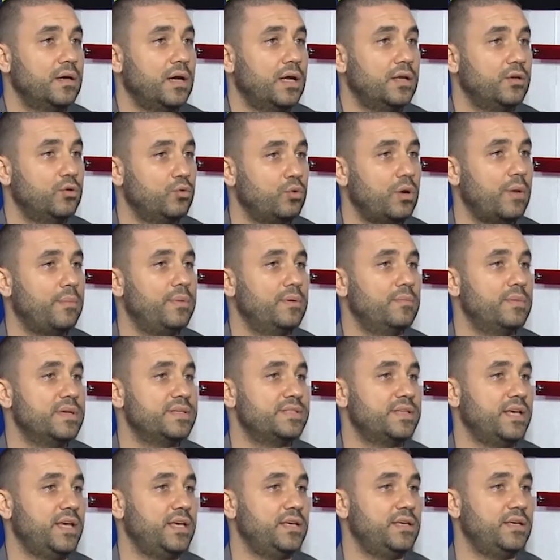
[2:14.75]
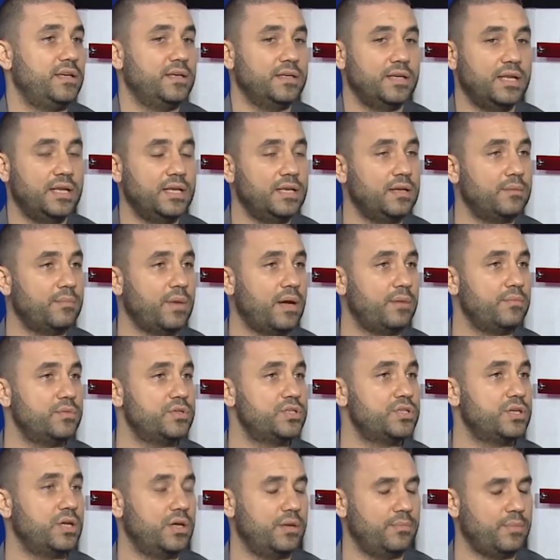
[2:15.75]
النواب المسيحيين هن مع
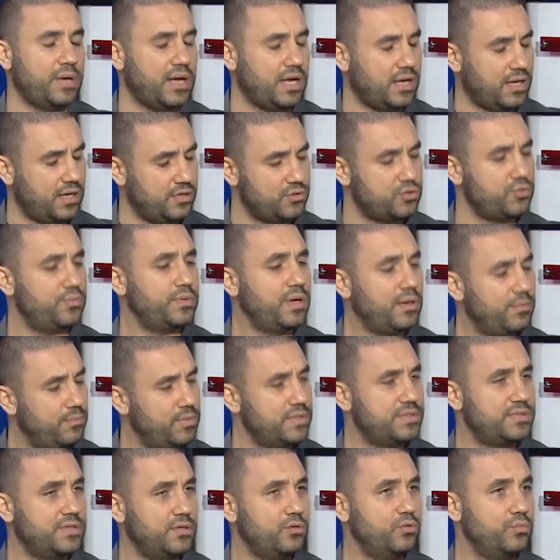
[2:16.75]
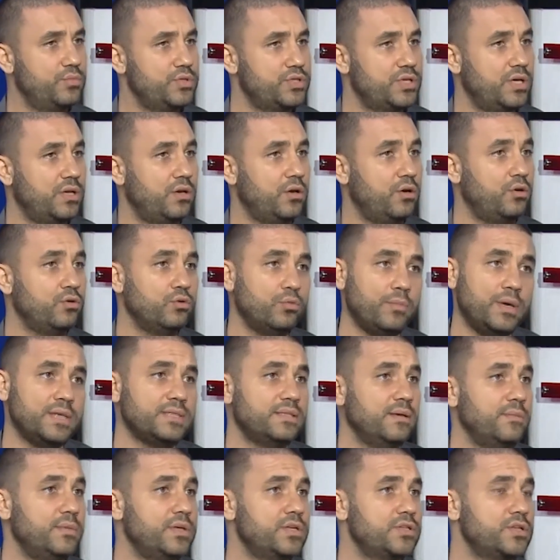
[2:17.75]
مش مع جبران باسيل وميشيل عون ومع
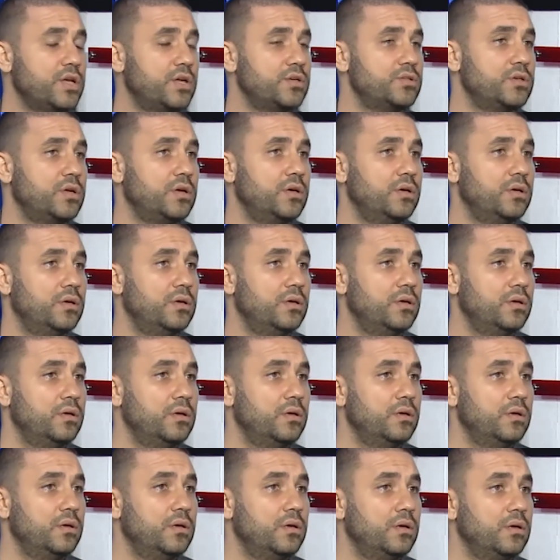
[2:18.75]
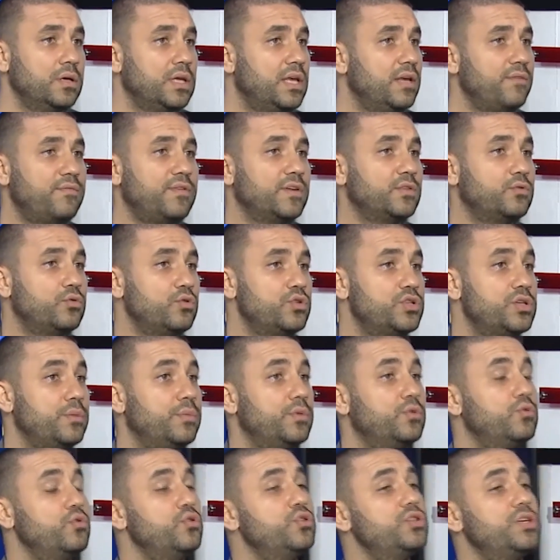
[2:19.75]
سمير جعجع كيف بده يجي
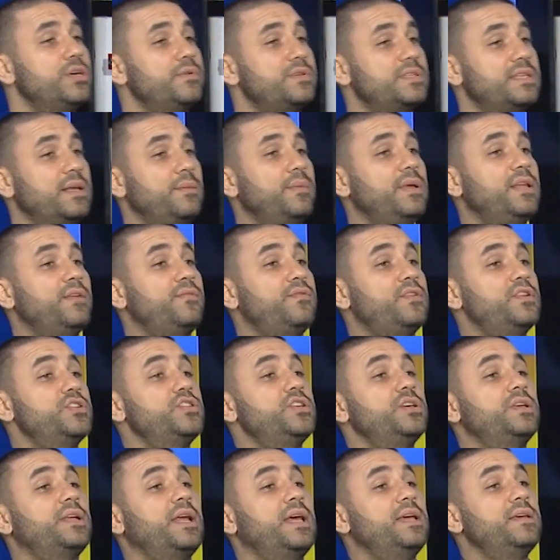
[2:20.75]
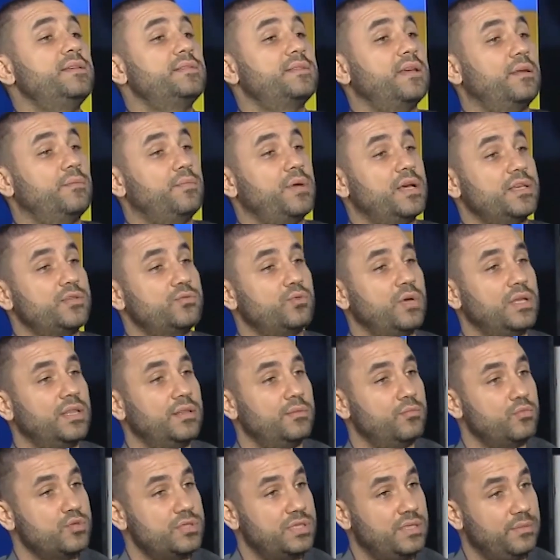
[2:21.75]
بده يجي سليمان الفرنجي رئيسا باصوات
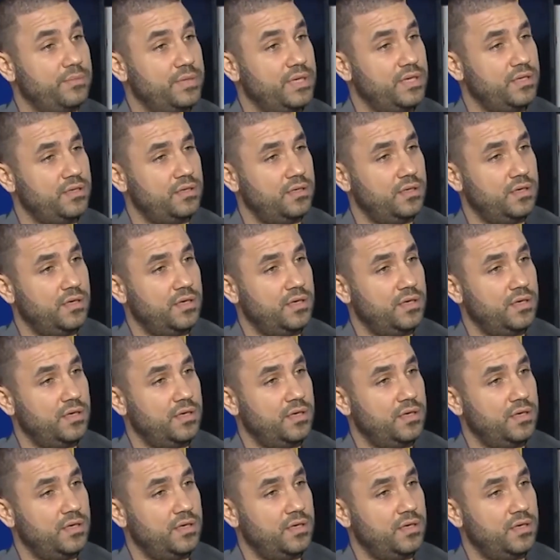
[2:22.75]
المسلمين